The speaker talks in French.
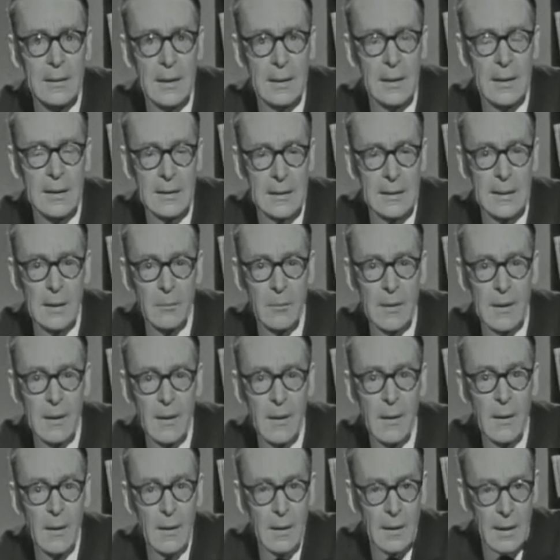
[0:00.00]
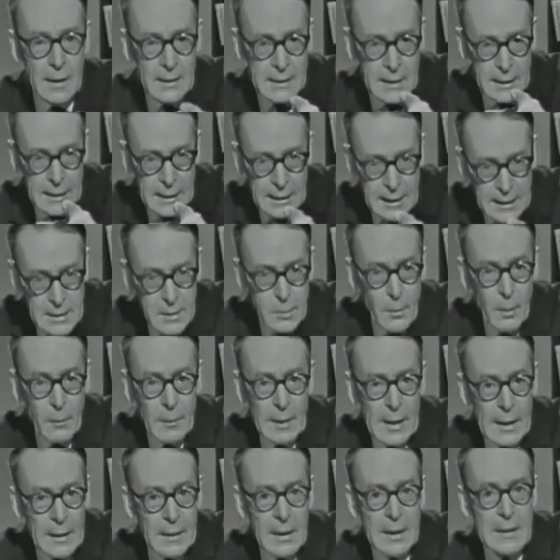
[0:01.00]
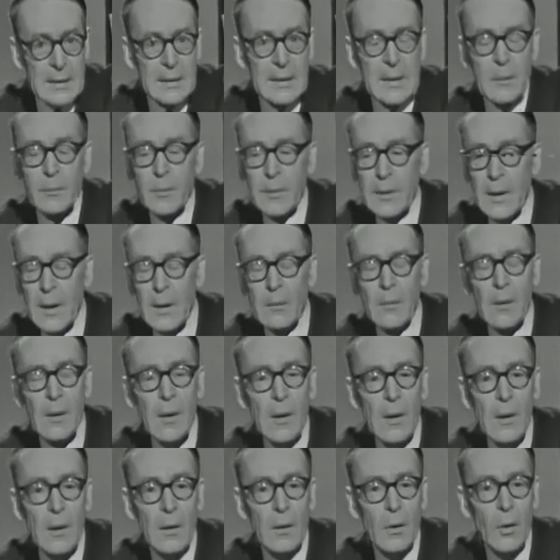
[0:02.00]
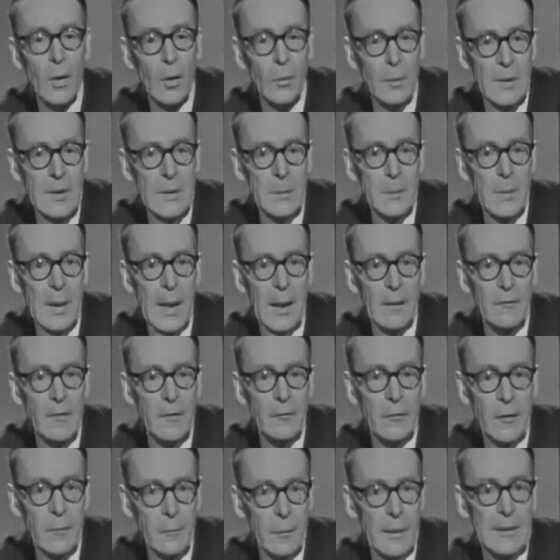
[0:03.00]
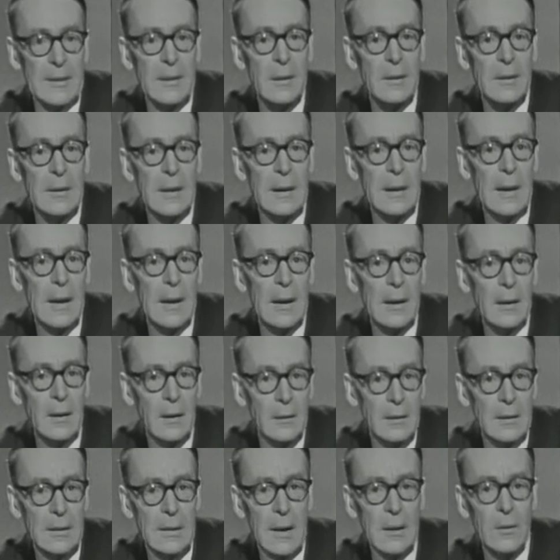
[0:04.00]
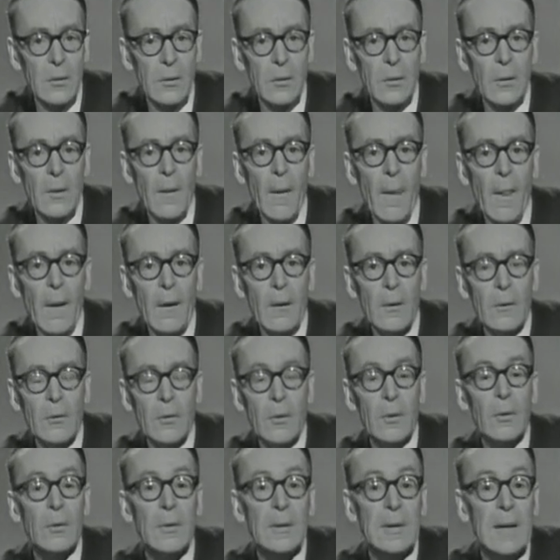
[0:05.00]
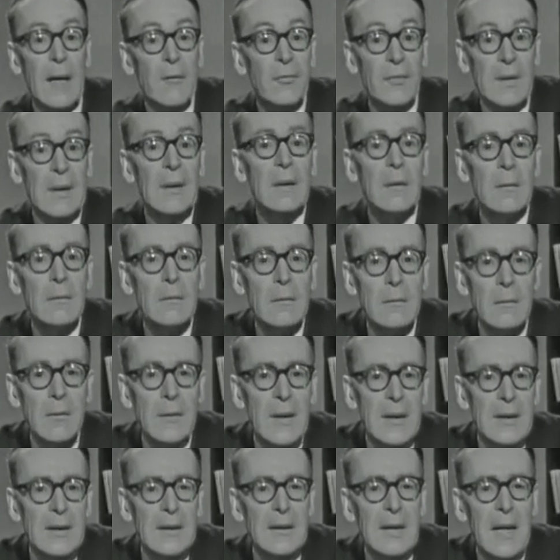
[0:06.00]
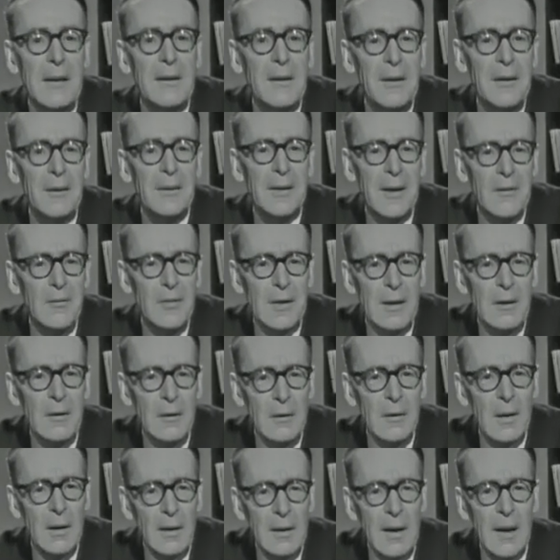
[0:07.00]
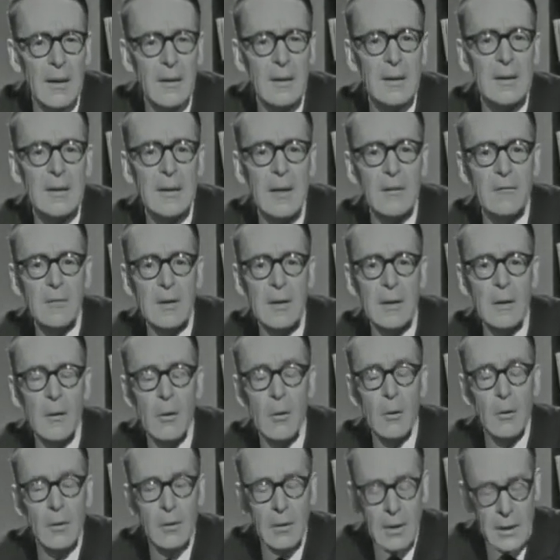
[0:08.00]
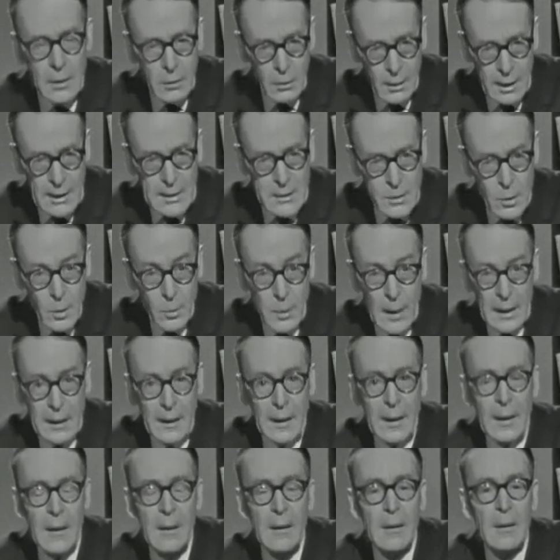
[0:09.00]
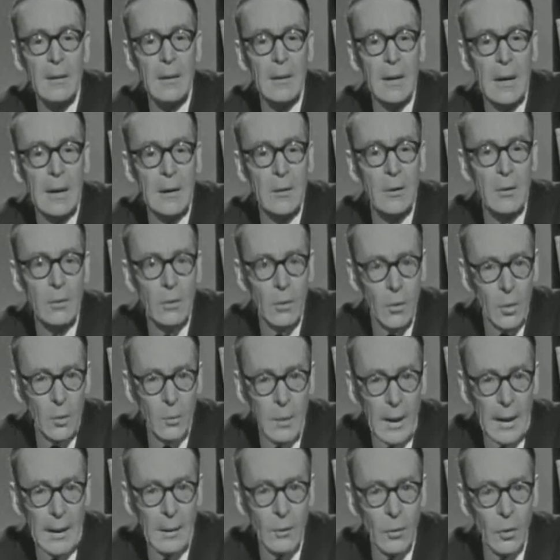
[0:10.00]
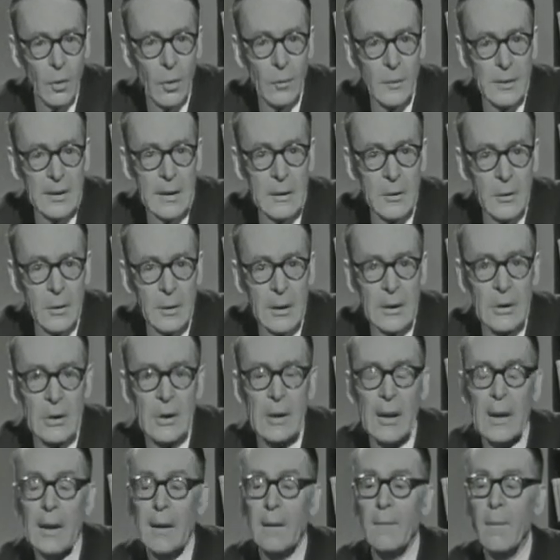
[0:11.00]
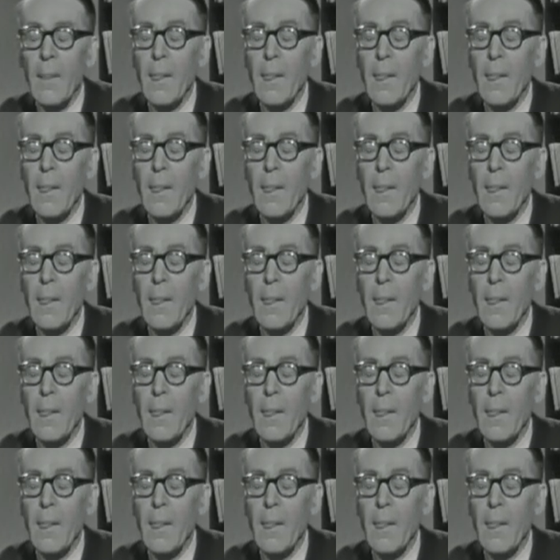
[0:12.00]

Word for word: c'était ses amis. Et c'était à ce moment-là, 13 septembre, que Robespierre avait fait présenter la candidature de David, le dessinateur, David, le grand artiste David, qui du reste le plaquera, et de le bas au comité de sûreté générale.